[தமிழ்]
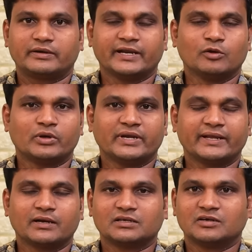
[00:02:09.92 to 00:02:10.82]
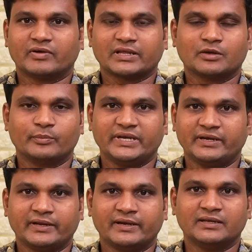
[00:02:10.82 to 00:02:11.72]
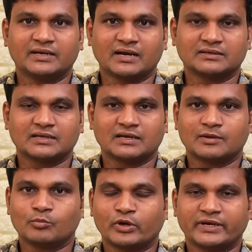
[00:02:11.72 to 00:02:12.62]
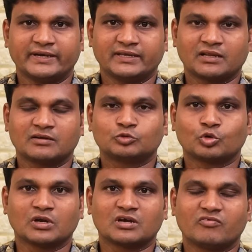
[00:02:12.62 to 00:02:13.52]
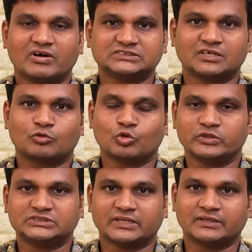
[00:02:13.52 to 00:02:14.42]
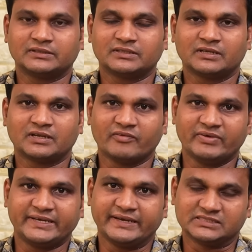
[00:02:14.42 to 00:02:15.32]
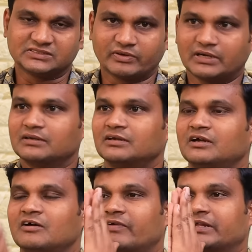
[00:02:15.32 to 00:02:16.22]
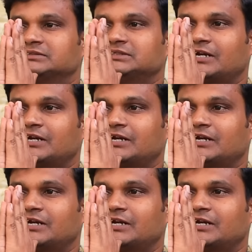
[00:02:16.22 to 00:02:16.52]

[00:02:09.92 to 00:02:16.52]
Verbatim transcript: ரயில் நேர்களுக்கு வணக்கம் இன்றைய நேர்களுக்காக நம்முடன் இணைகிறார் துக்ளக் வாசகர் குழுவை சேர்ந்த திரு ரவி டிடிஎஸ் அவர்கள் வணக்கம்